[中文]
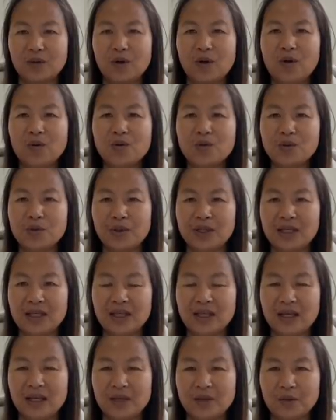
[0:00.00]
欧洲应
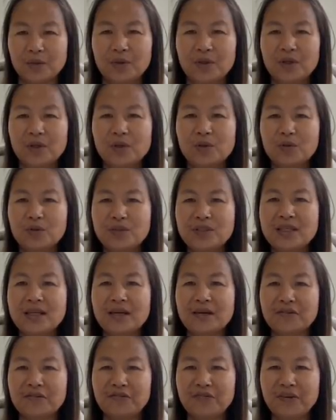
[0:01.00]
该有，估计
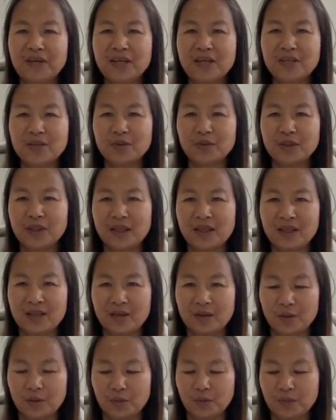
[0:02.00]
啊非洲也
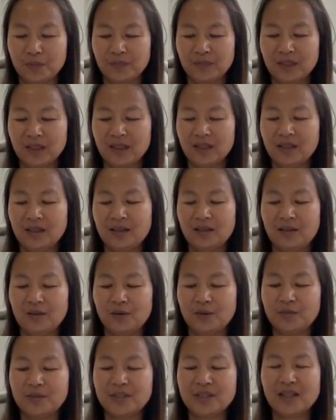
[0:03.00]
有。
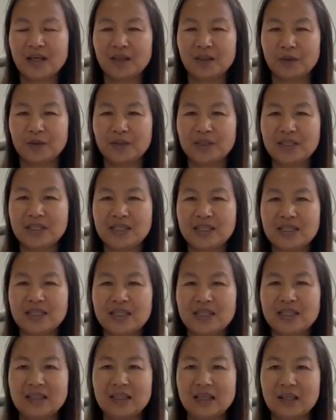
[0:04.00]
我们知道有一
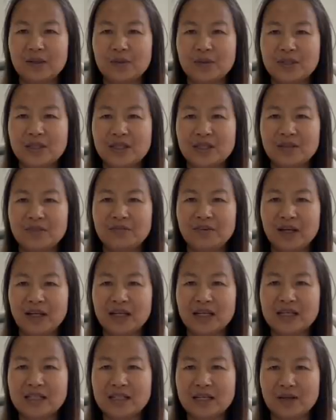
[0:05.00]
期的郭先生放了
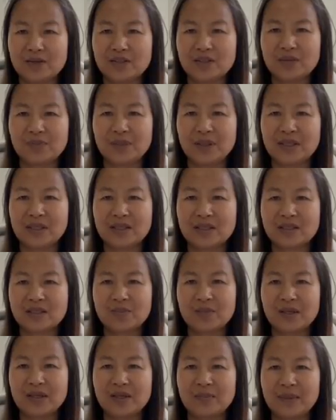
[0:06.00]
一个小视频，小视
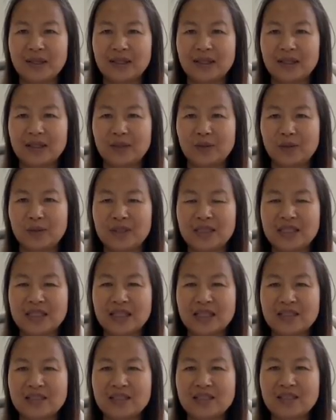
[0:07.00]
频里边呢有一些
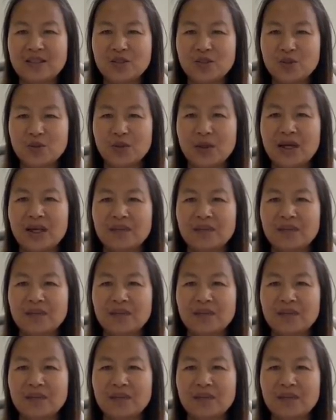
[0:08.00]
个金砖，